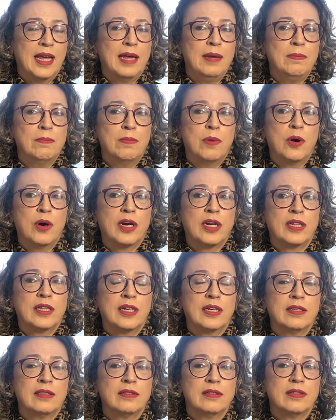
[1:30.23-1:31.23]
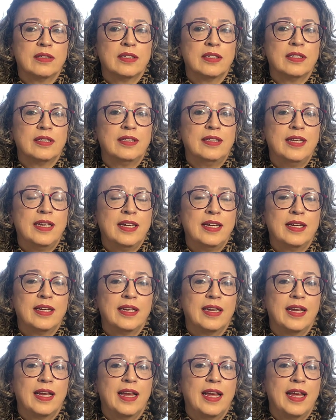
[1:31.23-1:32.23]
Importa
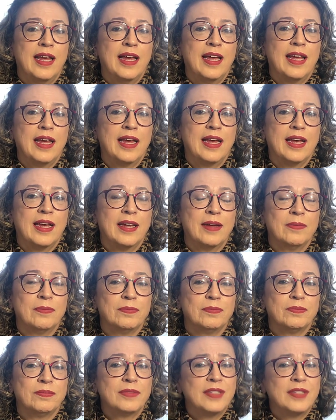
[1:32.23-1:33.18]
ter é,